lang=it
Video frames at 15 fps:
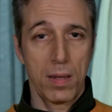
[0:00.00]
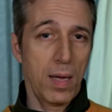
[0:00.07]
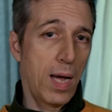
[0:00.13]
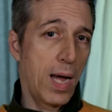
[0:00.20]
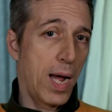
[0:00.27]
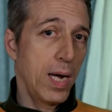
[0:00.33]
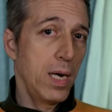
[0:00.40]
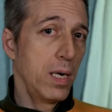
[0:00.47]

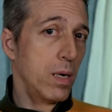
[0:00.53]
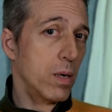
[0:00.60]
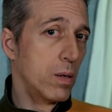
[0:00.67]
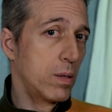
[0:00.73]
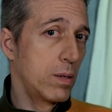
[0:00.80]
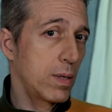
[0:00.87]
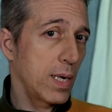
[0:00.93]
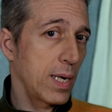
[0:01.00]

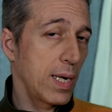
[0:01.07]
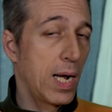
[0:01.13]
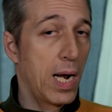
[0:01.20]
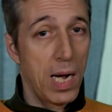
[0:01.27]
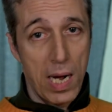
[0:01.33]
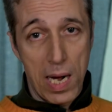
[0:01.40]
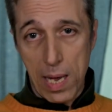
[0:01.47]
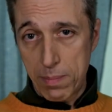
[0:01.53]
allora
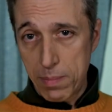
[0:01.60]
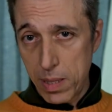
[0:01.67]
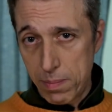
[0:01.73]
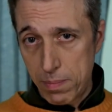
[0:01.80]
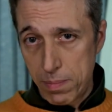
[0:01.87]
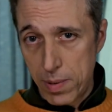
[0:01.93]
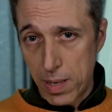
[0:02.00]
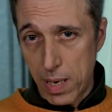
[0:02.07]
la
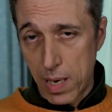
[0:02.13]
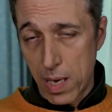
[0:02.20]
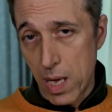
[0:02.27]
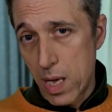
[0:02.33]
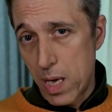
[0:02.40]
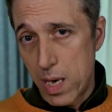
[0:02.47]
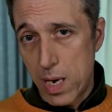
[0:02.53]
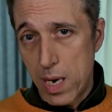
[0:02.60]
Bibbia
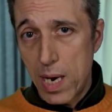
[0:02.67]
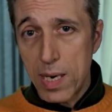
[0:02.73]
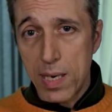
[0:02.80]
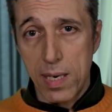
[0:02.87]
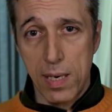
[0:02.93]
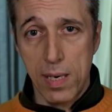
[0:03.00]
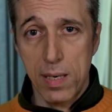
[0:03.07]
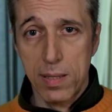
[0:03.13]
e la
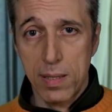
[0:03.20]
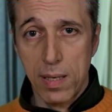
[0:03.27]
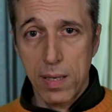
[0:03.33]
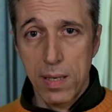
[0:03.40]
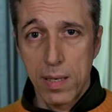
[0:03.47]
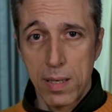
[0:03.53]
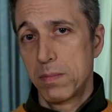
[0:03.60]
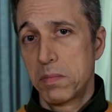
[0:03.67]

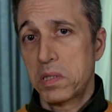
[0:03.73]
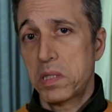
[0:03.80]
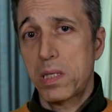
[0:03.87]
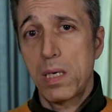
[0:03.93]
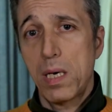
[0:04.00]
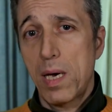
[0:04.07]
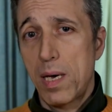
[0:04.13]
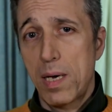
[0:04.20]
Chiesa
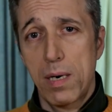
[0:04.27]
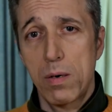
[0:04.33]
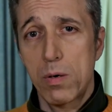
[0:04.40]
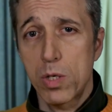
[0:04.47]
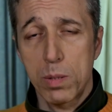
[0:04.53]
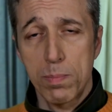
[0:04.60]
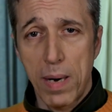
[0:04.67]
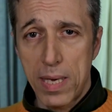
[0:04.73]
si erano
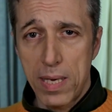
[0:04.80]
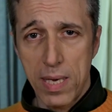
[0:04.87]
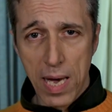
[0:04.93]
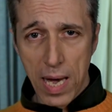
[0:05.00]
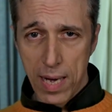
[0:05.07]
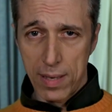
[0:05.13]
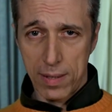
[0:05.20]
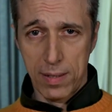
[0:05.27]

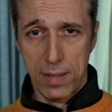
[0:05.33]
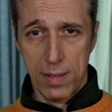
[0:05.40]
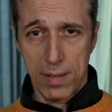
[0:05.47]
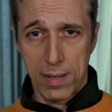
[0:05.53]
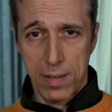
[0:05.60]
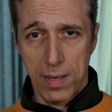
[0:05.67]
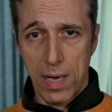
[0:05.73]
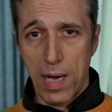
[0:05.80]
sbagliati
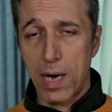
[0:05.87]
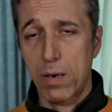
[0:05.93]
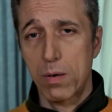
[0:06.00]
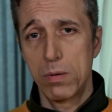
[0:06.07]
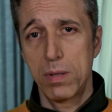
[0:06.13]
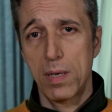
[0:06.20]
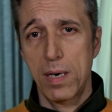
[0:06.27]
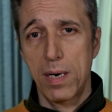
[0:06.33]
a
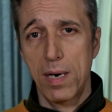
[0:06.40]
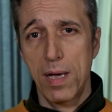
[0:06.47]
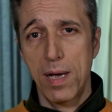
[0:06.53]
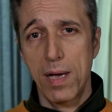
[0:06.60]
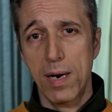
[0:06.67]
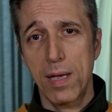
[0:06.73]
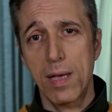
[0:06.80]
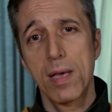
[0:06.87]

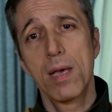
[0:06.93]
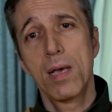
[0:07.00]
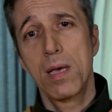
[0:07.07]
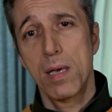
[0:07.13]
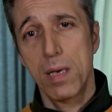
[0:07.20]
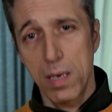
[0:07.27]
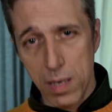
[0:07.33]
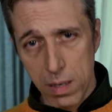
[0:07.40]

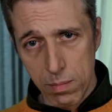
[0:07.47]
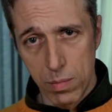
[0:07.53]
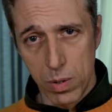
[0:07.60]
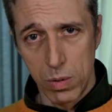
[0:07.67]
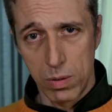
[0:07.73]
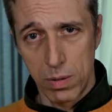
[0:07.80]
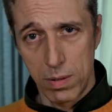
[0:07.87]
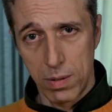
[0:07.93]
condannare il
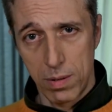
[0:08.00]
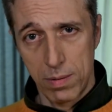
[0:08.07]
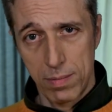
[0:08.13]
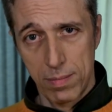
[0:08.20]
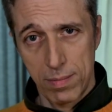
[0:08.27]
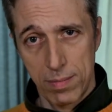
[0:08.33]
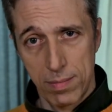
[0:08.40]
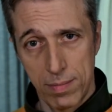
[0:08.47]
mondo,
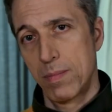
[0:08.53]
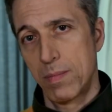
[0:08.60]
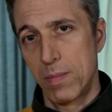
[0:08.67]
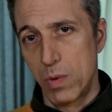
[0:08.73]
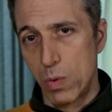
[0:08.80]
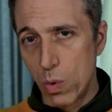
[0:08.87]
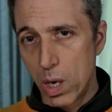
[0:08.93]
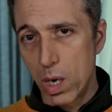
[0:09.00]

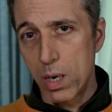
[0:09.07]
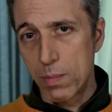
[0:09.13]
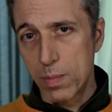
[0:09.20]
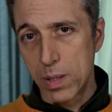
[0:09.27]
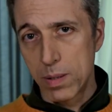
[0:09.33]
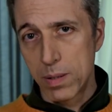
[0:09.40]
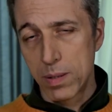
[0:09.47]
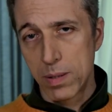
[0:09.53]

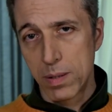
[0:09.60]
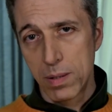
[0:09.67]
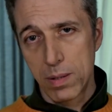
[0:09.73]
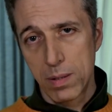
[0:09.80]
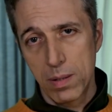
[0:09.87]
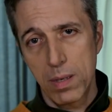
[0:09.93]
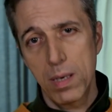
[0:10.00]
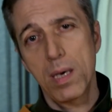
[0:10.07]
l'uomo
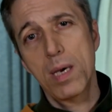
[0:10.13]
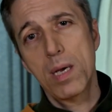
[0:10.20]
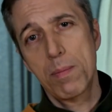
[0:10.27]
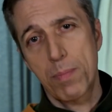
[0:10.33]
e il